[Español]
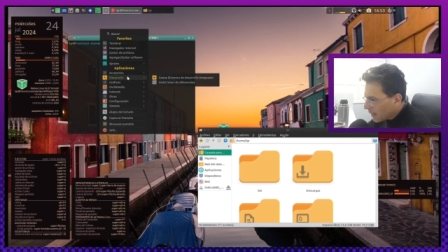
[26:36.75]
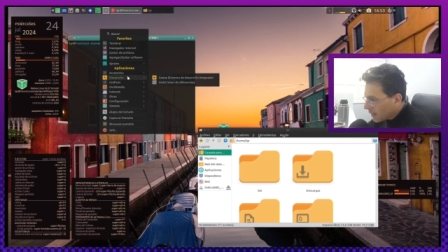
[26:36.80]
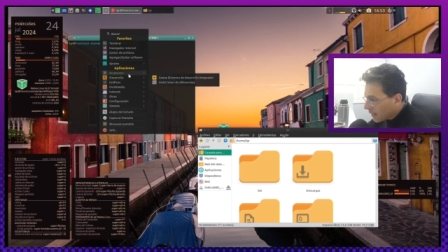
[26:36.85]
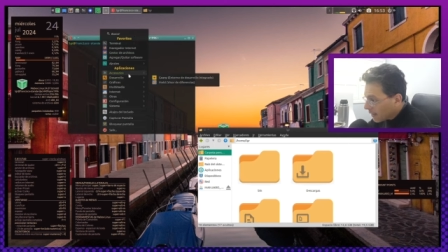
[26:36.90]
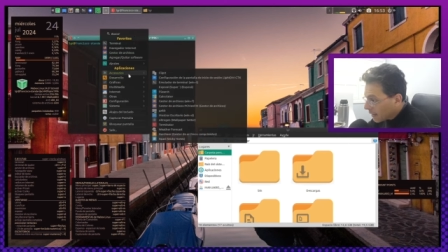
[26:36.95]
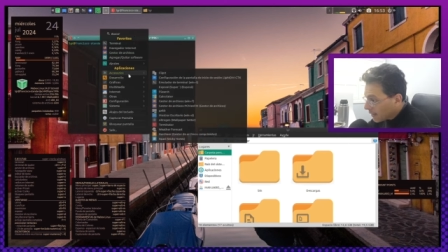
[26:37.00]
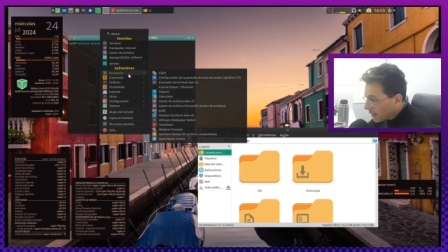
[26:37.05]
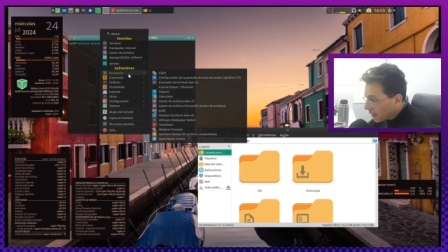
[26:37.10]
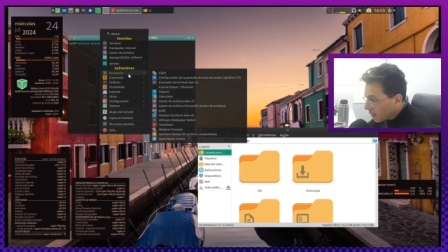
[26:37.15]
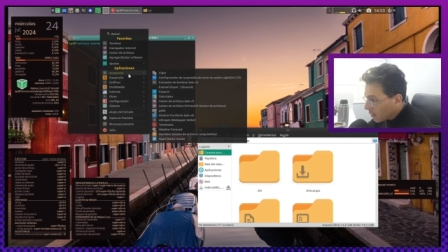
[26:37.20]
si
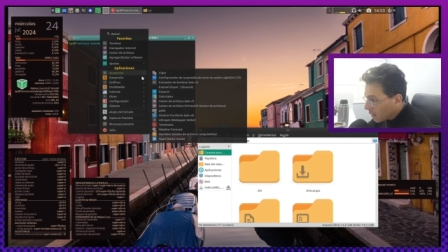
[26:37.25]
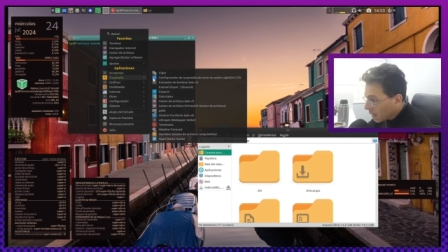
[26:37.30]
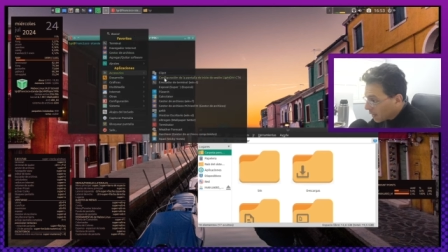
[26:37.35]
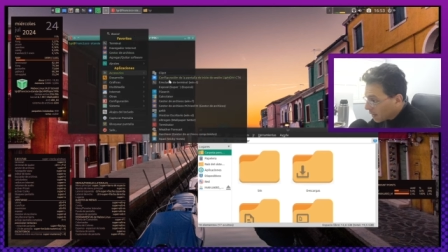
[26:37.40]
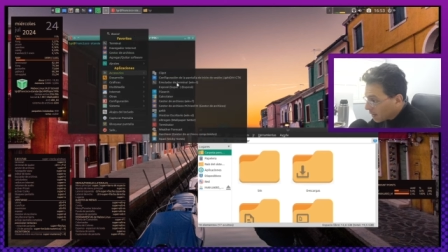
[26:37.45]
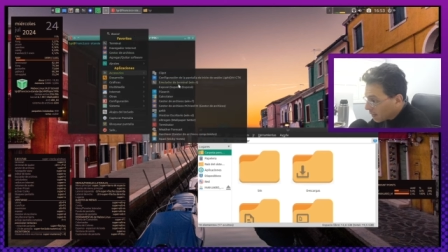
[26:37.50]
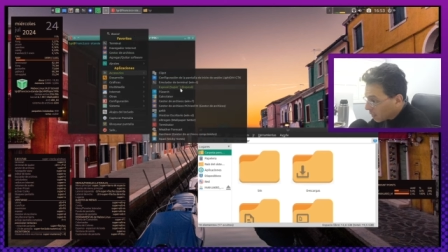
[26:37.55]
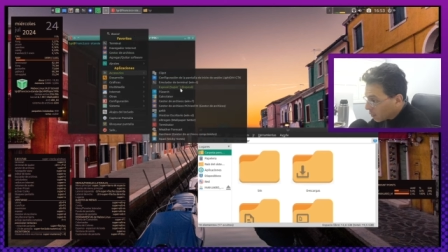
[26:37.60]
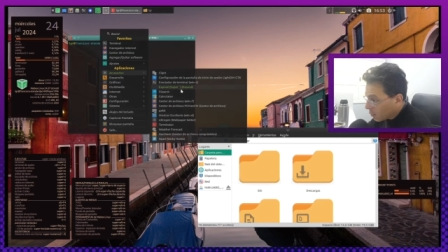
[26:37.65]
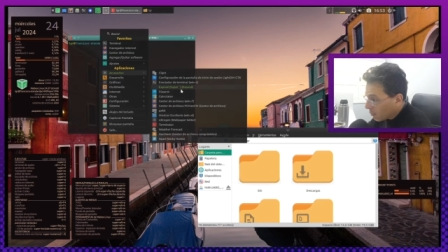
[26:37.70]
hace lo que
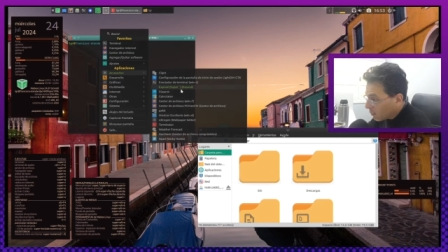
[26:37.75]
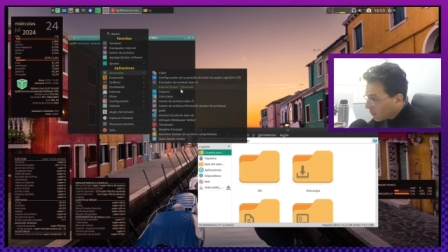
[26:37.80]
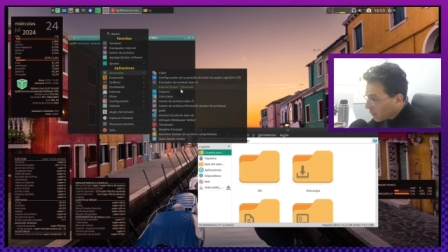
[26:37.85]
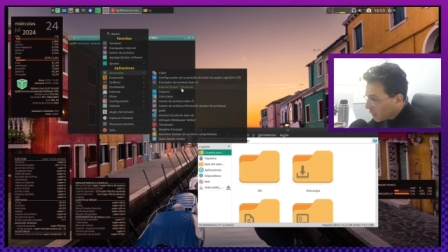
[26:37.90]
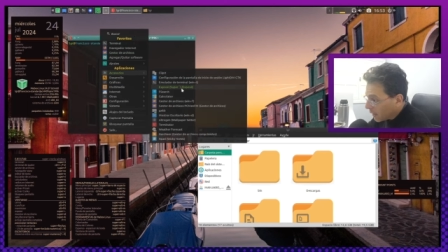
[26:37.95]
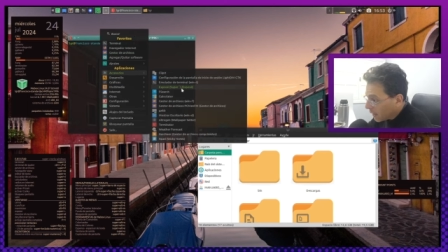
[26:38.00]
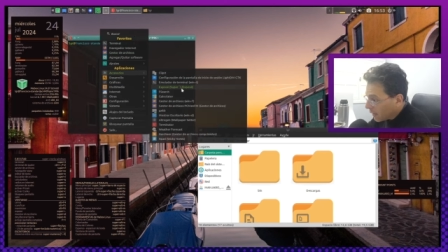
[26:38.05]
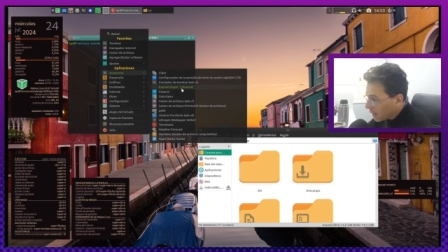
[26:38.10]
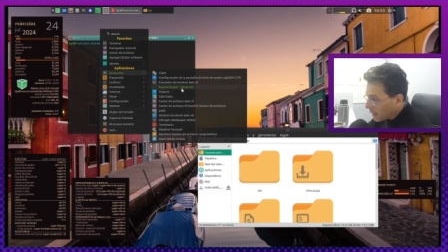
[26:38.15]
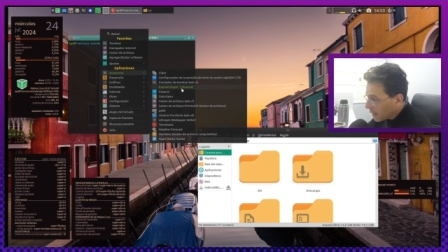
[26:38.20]
se
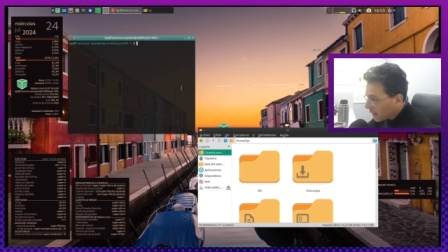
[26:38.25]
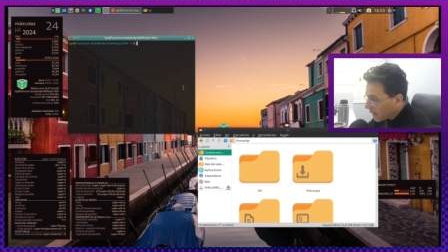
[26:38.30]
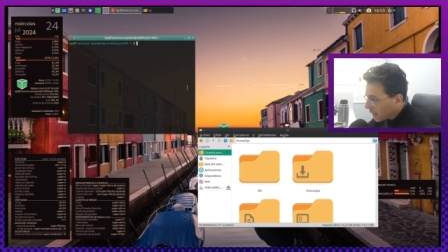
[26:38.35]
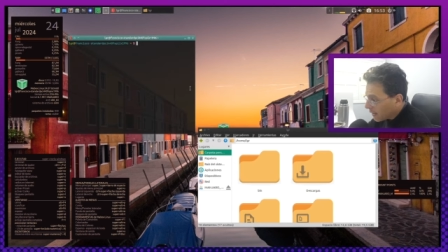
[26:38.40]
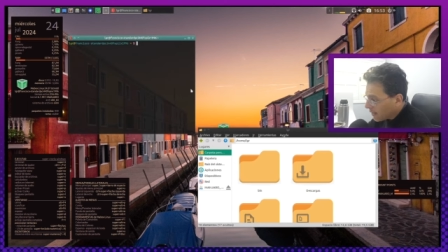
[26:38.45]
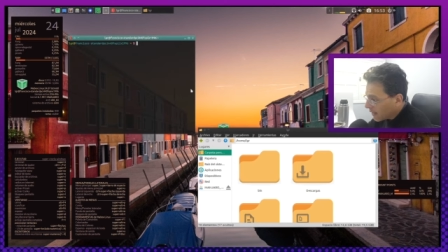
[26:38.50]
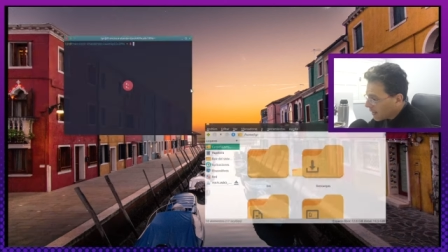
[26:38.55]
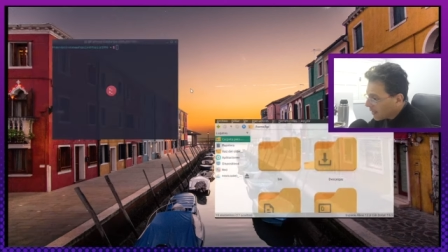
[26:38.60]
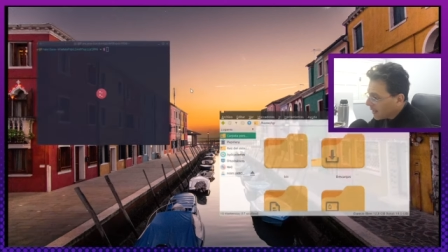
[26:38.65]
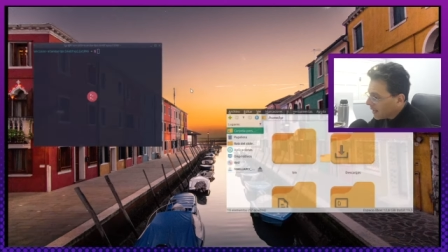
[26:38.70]
supone que tiene que
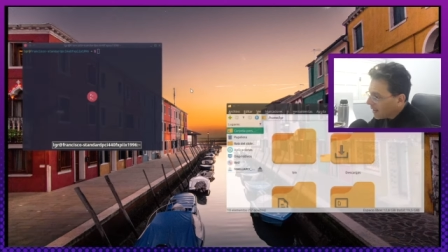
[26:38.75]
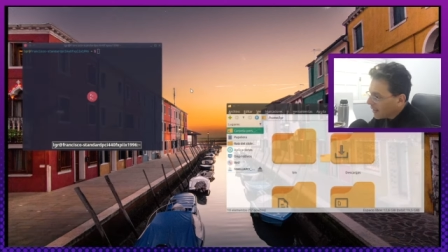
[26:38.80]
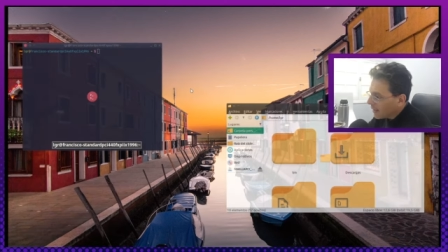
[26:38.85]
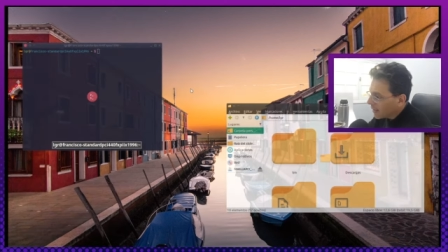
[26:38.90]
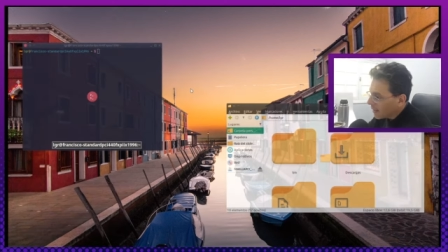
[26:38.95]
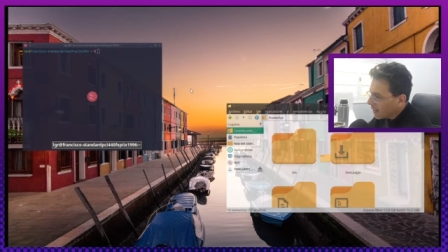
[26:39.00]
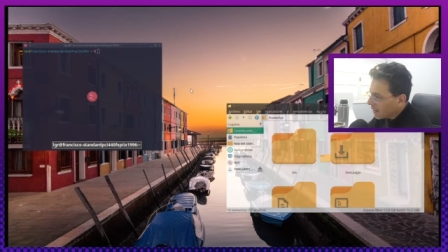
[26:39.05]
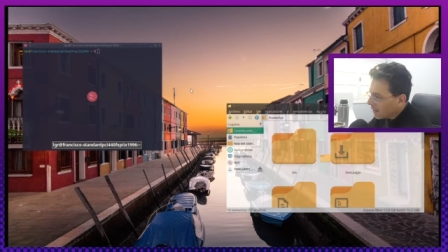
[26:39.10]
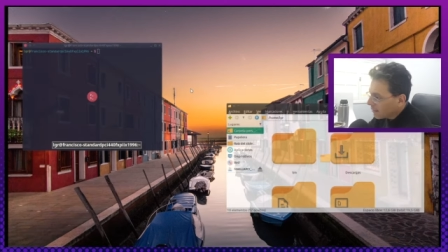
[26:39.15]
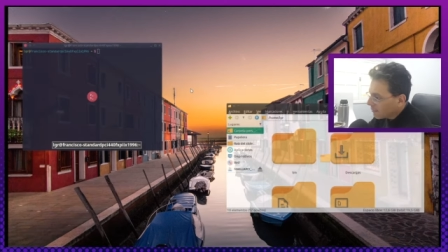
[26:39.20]
hacer. Ahí
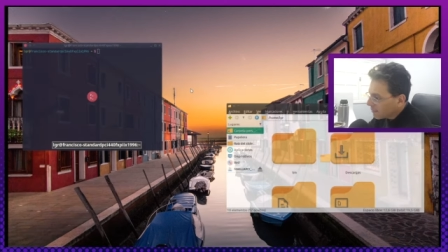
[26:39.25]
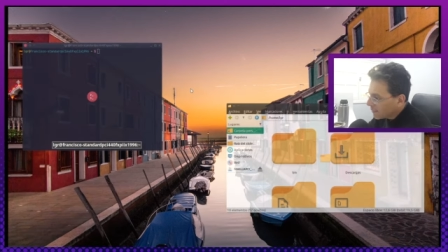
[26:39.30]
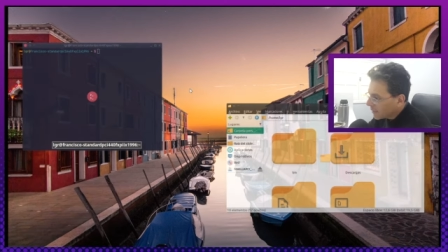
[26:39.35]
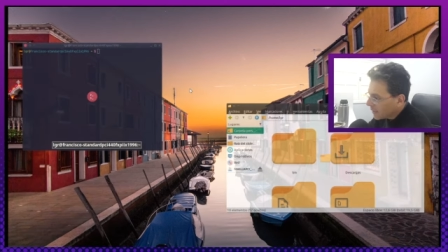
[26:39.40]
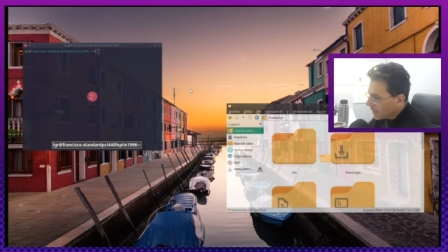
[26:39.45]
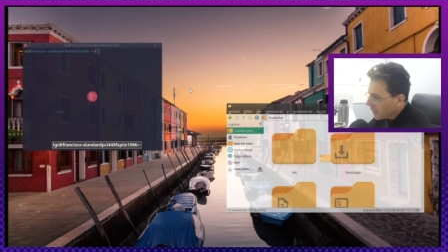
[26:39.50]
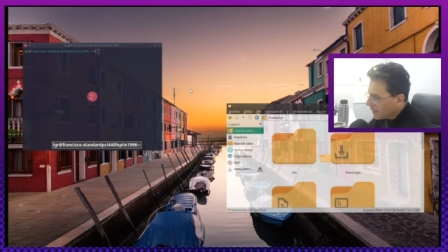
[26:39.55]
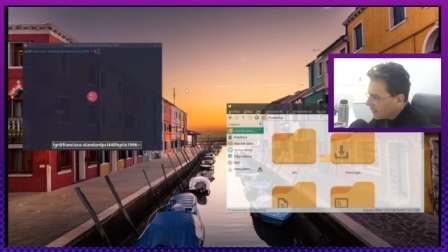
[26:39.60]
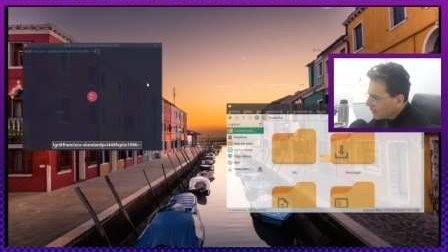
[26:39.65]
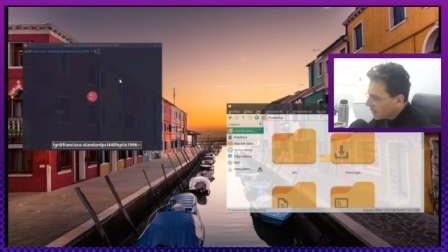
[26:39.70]
está.
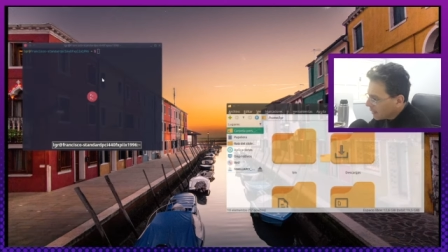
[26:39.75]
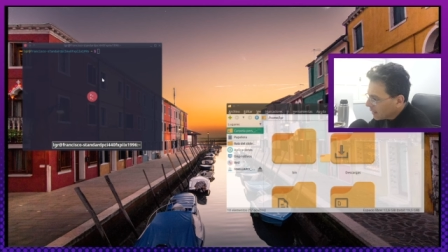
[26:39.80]
¿Sí?